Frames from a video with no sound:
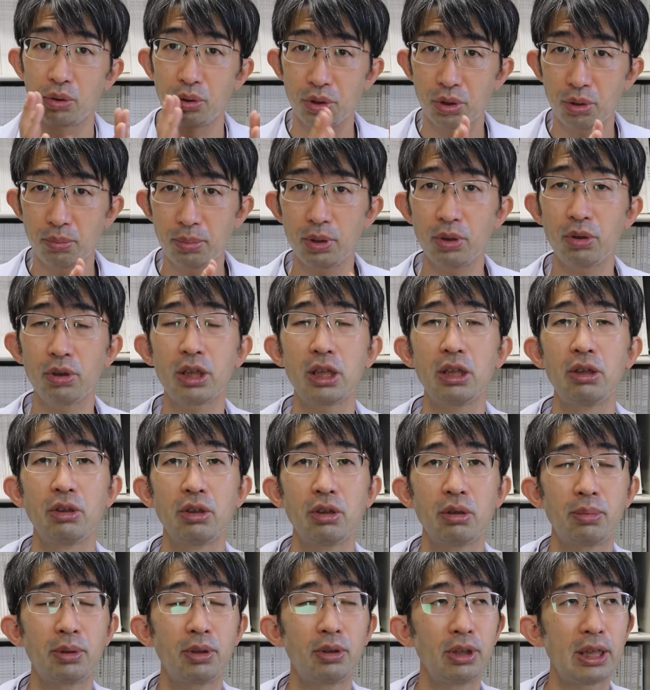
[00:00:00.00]
この病気の
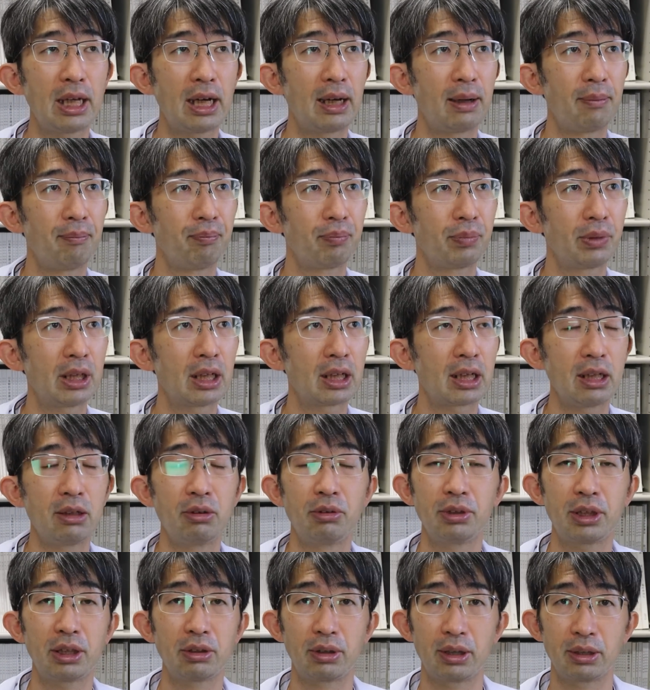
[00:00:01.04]
予防や、なんかい
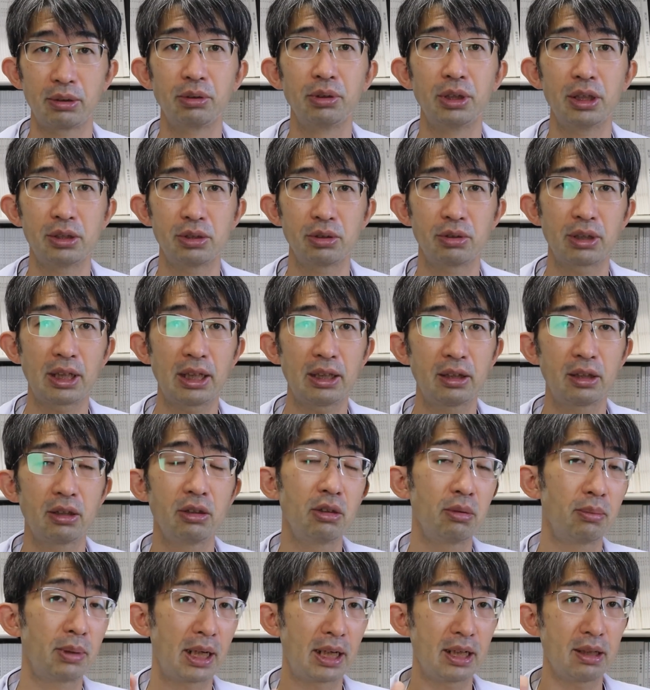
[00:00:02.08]
ろんなのはどうでしょうかって
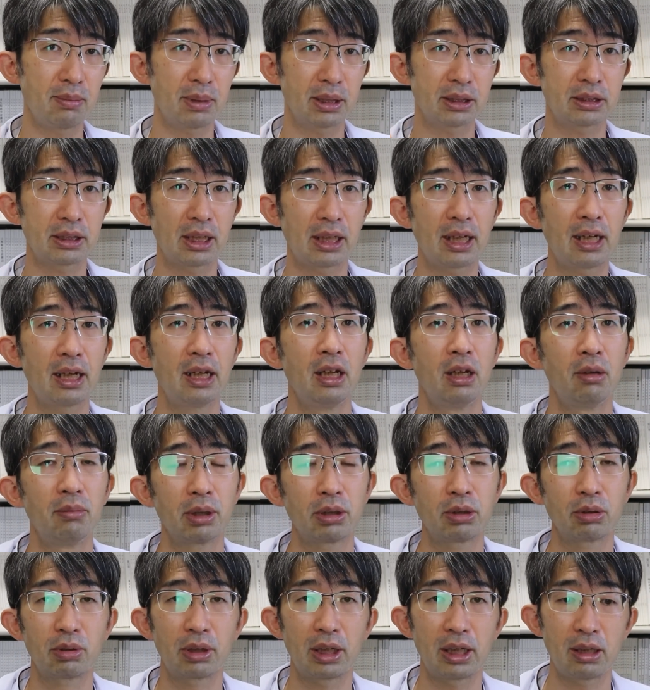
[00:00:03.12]
いうのもありましたら、
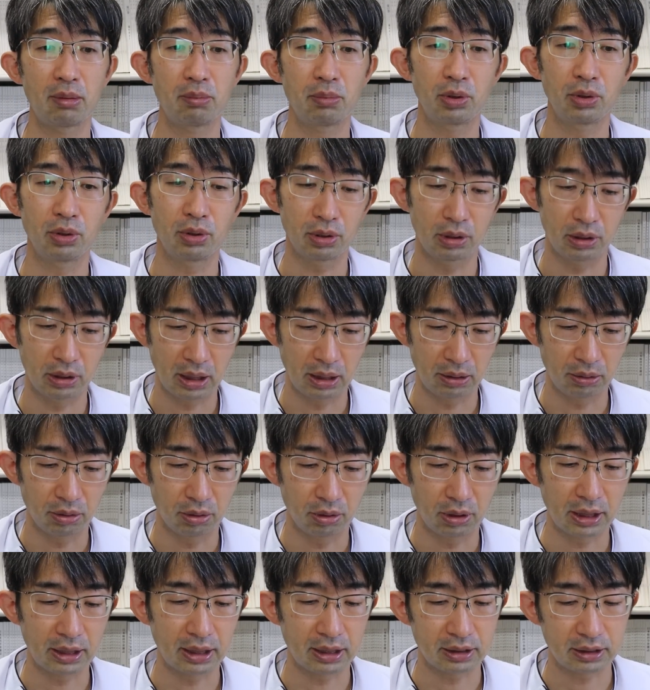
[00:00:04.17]
まあ、そこら辺も、あ
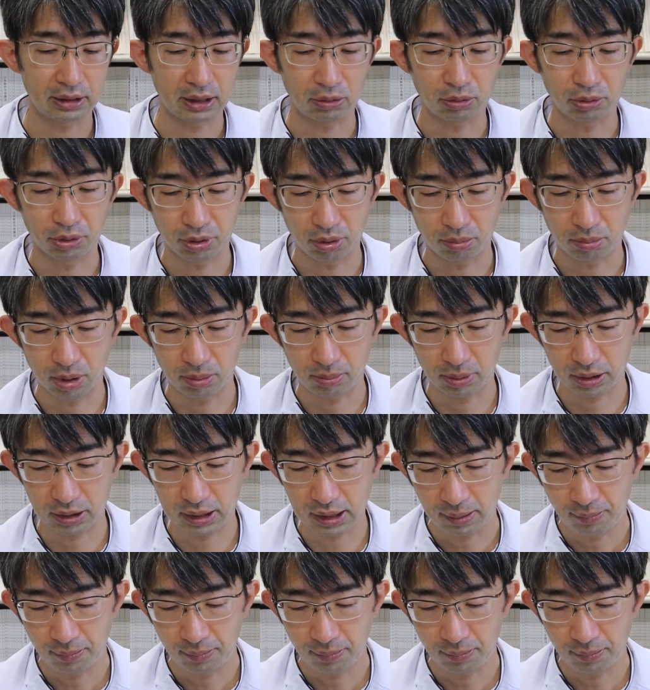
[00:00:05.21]
の、お話していこうと思います。